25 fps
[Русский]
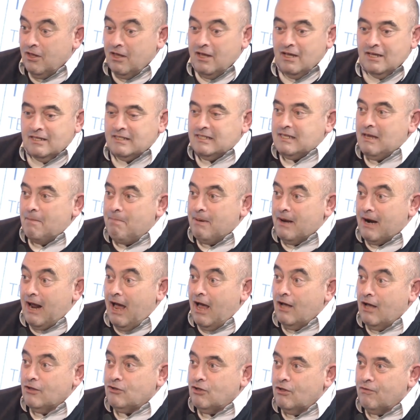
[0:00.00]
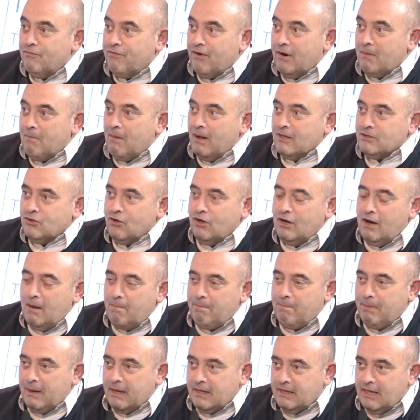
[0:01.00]
собирают информацию для
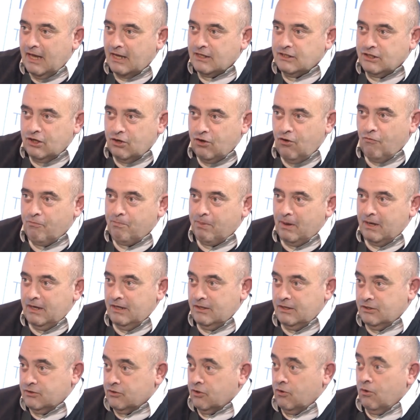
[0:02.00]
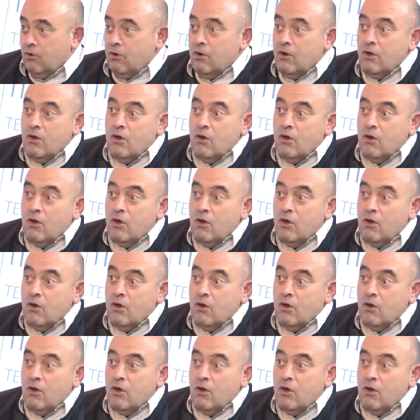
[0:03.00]
передачи ее в полицию.